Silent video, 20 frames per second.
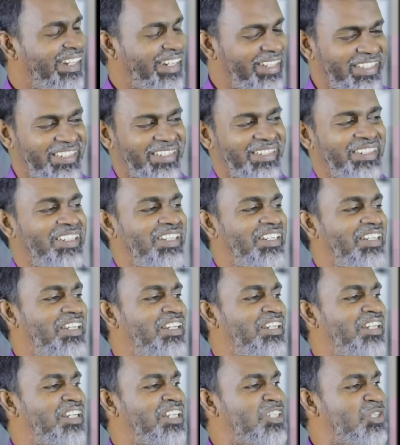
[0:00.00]
ரைட்
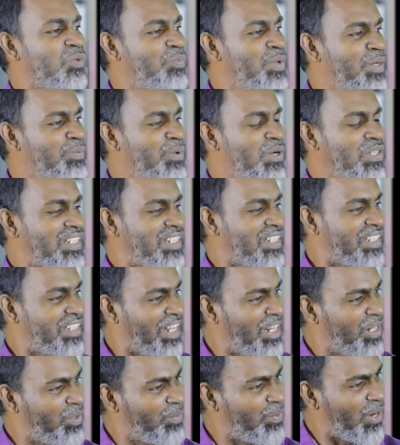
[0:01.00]
சுபேர் போஸ்
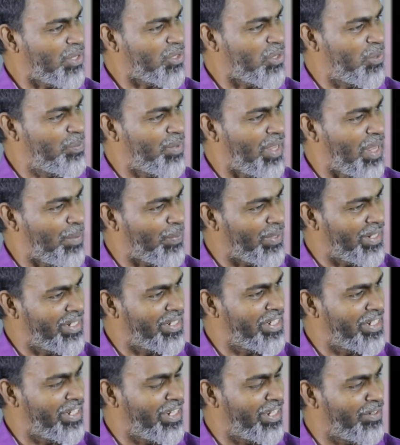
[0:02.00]
செல்லுங்க பார்ப்போம் எப்படி
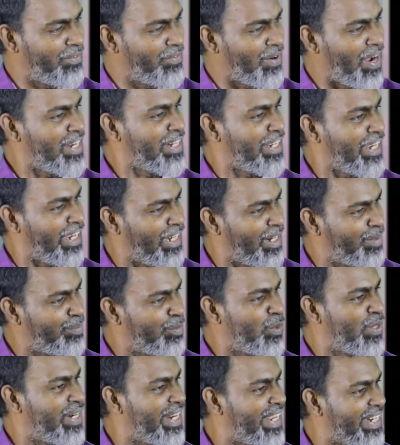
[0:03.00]
நீங்கள் வாழ்க்கையில்
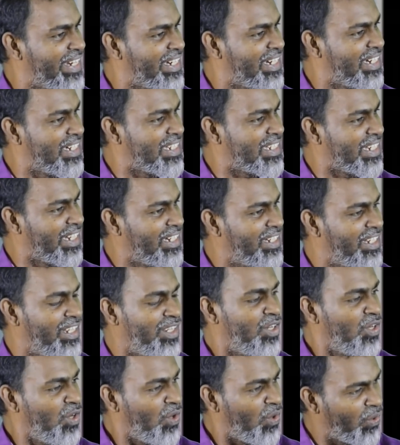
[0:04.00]
முன்னேறினு நின்று செல்லுங்க
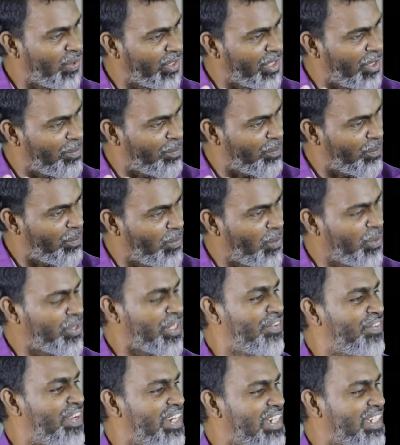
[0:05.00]
உங்களோட
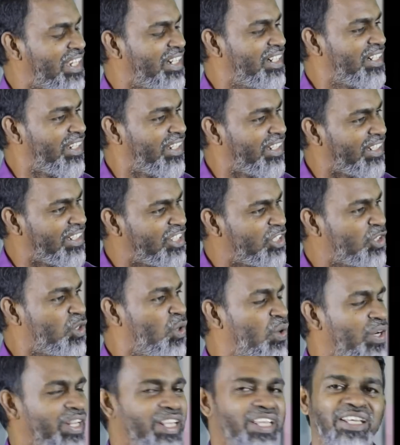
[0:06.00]
மோட்டிவேஷன்
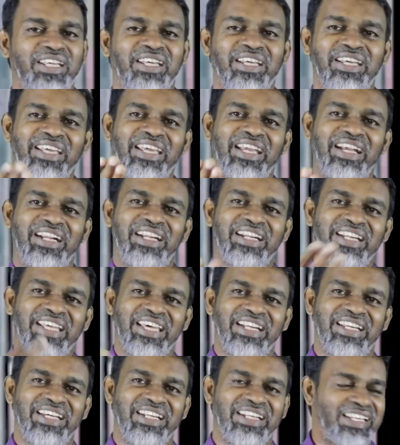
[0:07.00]
ஹிஸ்டோரியை எங்களோட
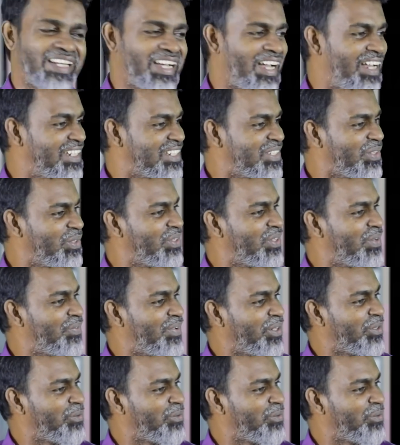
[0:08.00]
நேர்களுக்காக சொல்லுங்கள்